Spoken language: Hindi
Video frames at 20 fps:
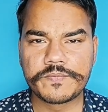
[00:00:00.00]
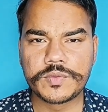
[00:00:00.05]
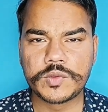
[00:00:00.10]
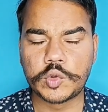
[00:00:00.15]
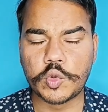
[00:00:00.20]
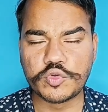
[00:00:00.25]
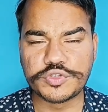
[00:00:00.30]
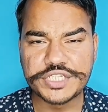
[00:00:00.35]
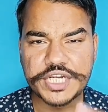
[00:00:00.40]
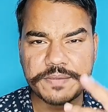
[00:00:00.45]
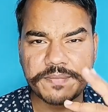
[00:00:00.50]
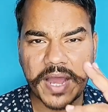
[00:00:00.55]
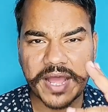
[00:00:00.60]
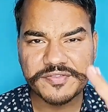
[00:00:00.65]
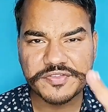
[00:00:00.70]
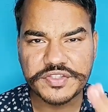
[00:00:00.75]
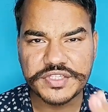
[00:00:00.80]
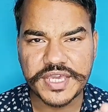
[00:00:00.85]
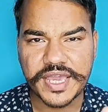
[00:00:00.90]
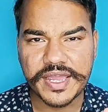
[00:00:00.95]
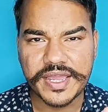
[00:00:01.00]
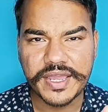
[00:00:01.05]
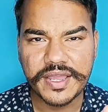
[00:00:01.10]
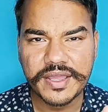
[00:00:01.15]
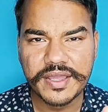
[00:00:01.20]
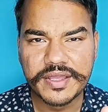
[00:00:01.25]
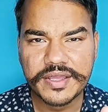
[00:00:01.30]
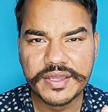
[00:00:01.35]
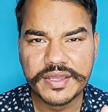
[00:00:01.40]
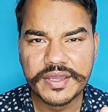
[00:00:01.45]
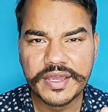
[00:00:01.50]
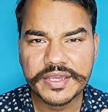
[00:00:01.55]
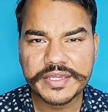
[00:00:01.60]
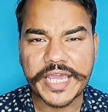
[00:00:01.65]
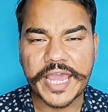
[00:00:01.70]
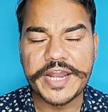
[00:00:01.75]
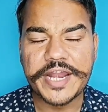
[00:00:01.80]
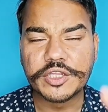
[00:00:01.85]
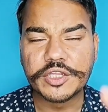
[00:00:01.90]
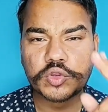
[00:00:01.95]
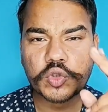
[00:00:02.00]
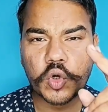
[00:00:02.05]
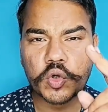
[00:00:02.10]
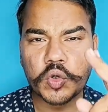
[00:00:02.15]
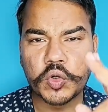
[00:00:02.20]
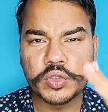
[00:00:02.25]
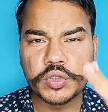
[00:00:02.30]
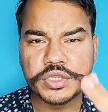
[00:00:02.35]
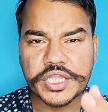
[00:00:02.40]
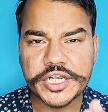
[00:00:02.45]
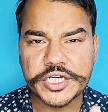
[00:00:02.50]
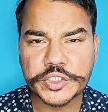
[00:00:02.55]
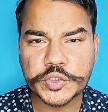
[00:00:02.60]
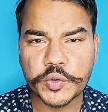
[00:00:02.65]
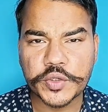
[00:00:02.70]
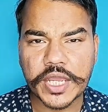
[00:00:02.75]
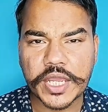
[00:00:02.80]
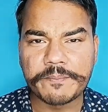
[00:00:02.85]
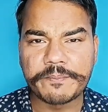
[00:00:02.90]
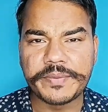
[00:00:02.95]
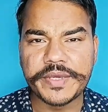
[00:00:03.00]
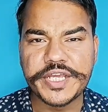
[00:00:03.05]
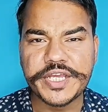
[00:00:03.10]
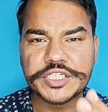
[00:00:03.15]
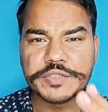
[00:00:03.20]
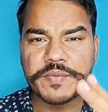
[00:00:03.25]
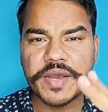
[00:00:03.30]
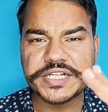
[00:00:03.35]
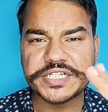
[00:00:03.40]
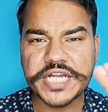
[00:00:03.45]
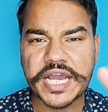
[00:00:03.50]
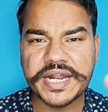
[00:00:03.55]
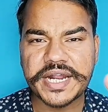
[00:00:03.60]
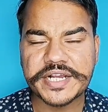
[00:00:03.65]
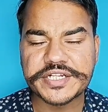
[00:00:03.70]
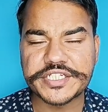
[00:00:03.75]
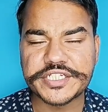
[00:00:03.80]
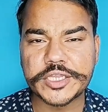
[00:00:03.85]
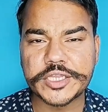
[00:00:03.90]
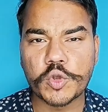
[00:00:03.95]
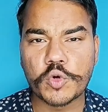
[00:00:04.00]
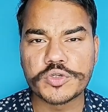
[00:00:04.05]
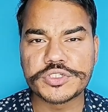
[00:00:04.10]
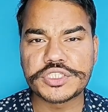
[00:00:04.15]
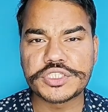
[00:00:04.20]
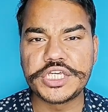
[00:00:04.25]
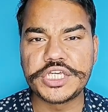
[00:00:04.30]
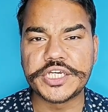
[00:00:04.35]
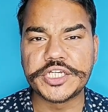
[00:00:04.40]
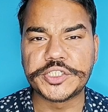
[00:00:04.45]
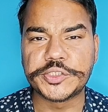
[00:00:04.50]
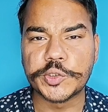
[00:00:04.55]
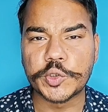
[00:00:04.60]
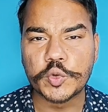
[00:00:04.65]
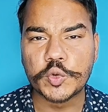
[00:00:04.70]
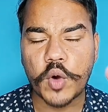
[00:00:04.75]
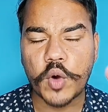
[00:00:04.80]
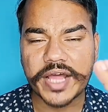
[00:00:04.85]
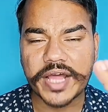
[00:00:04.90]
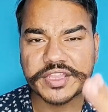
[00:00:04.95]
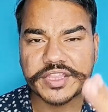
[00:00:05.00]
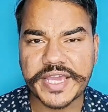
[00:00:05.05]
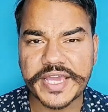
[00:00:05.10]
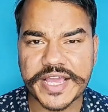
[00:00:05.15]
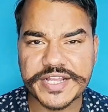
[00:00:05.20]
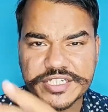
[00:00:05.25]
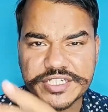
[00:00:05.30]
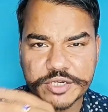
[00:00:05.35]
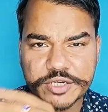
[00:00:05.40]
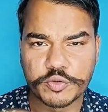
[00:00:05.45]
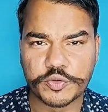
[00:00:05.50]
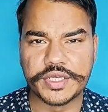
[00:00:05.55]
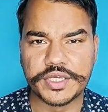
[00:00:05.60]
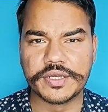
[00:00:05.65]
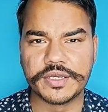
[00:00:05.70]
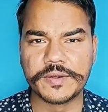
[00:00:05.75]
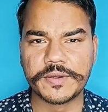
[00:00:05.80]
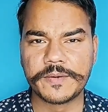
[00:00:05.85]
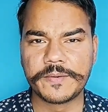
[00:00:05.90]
दूसरी बात यह कि इन दोनों देशों के बीच में अचानक से दोस्ती की शुरुआत कैसे हुई